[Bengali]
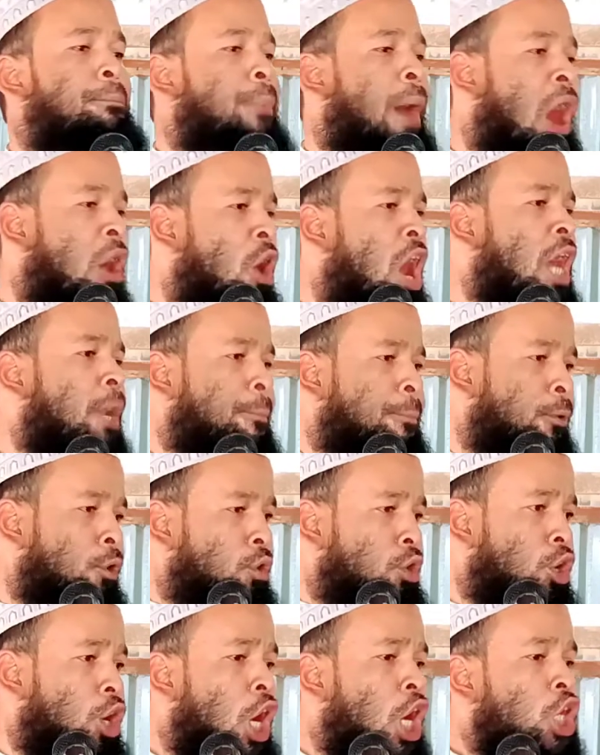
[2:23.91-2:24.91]

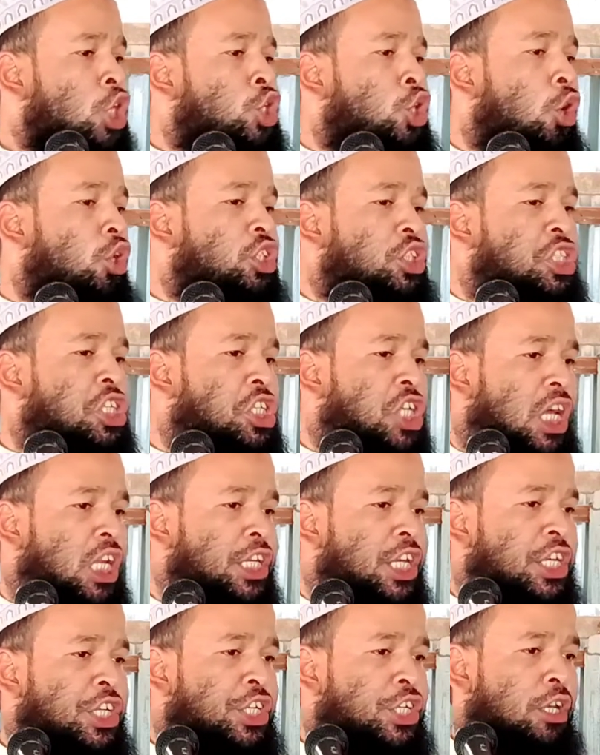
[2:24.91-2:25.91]
পাওয়ারফুল
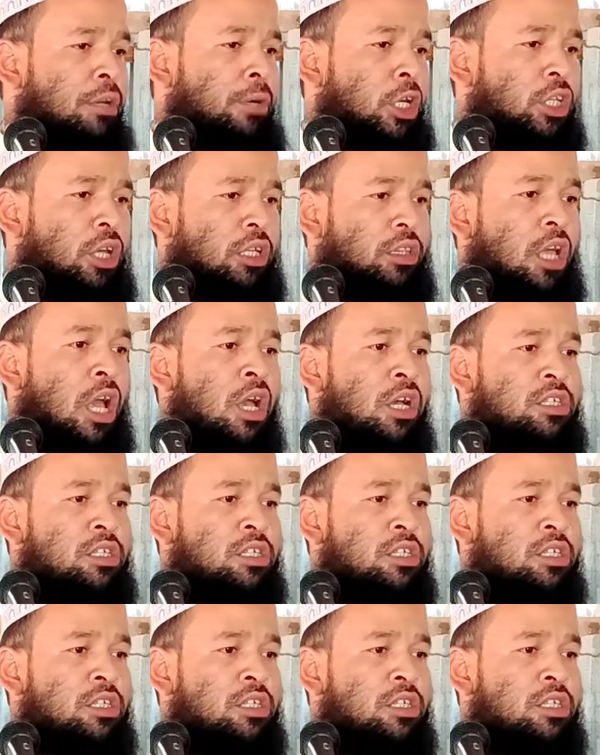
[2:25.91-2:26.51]
শক্তিশালী একটি এবাদত